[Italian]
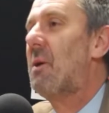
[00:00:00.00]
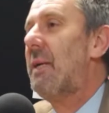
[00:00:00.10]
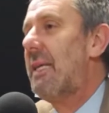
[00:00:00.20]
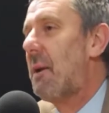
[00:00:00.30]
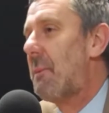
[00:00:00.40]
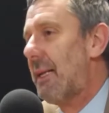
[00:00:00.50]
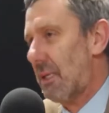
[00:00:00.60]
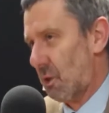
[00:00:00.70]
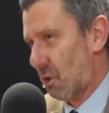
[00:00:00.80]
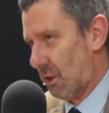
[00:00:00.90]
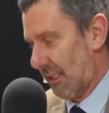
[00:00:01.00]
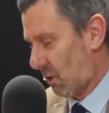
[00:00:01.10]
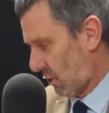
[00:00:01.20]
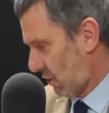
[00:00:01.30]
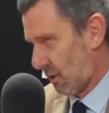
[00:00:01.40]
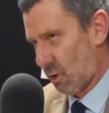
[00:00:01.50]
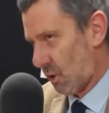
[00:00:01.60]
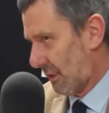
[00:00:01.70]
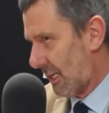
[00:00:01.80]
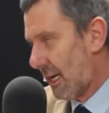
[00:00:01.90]
idealmente sottoscritto con la
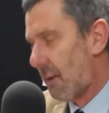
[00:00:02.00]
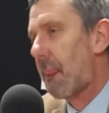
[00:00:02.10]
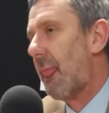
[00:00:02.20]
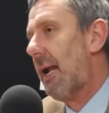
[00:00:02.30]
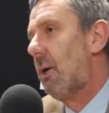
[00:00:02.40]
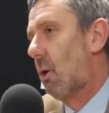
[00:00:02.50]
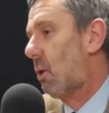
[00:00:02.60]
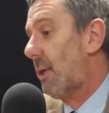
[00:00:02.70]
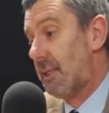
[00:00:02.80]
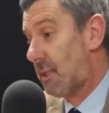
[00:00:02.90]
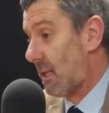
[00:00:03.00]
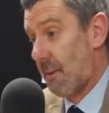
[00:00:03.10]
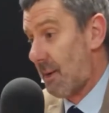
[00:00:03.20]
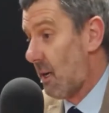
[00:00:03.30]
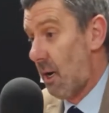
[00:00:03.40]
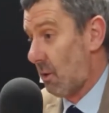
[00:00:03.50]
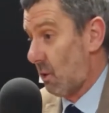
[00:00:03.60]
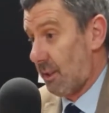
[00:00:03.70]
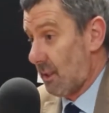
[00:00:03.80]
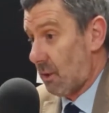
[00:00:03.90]
società o con il sistema
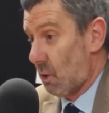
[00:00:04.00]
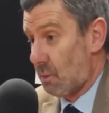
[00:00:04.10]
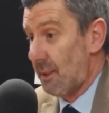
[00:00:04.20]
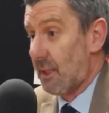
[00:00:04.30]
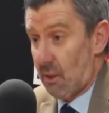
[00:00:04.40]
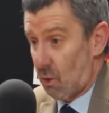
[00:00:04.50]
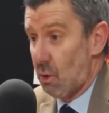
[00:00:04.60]
non è stato rispettato